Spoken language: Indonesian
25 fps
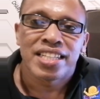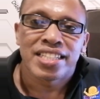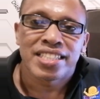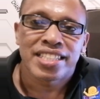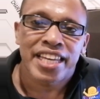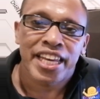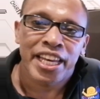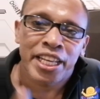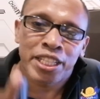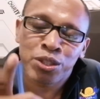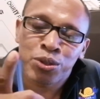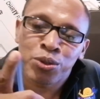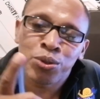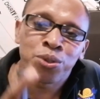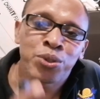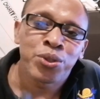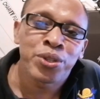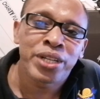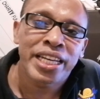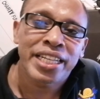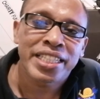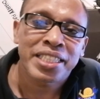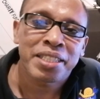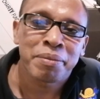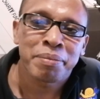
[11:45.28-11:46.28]
Saya tunggu
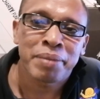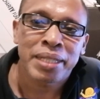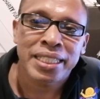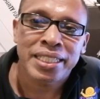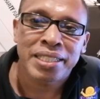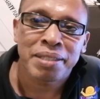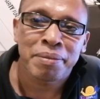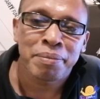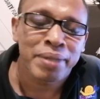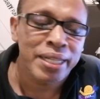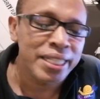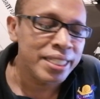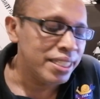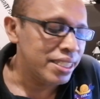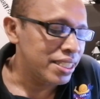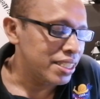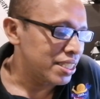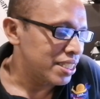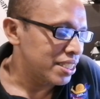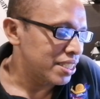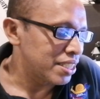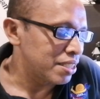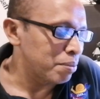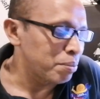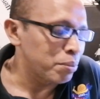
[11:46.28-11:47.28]
ya teman-teman.
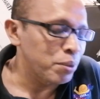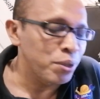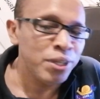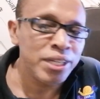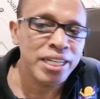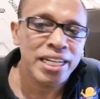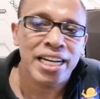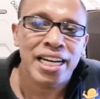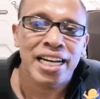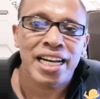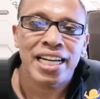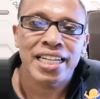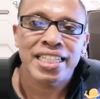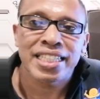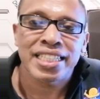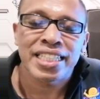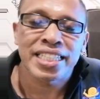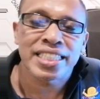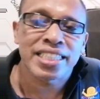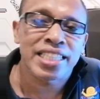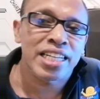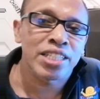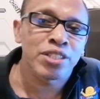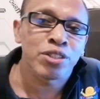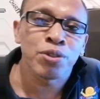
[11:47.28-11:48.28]
Semoga
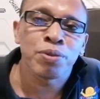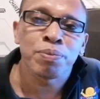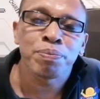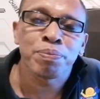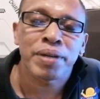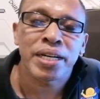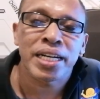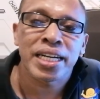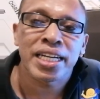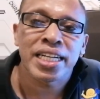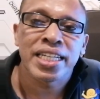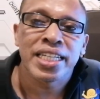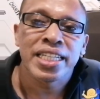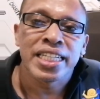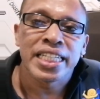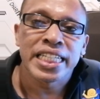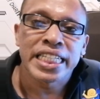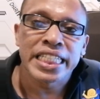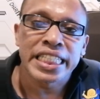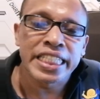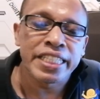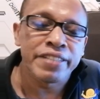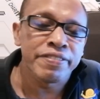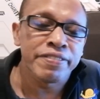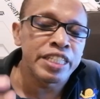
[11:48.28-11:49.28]
kita jumpa
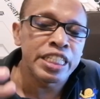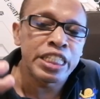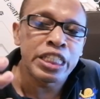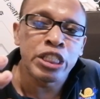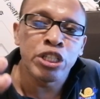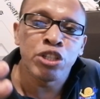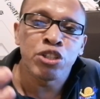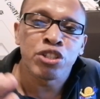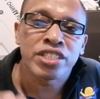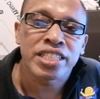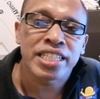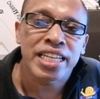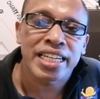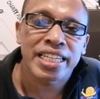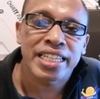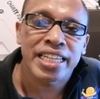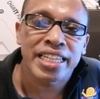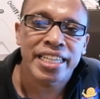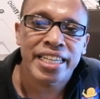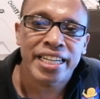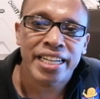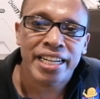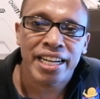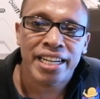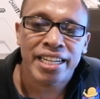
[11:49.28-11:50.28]
di video saya
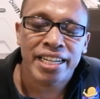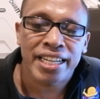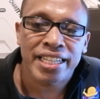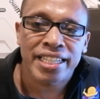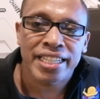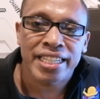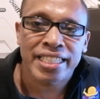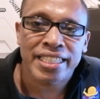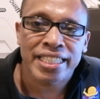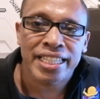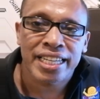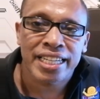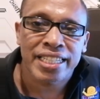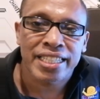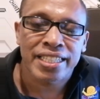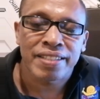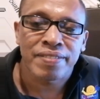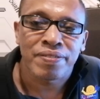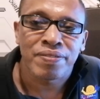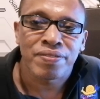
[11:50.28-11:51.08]
yang akan datang.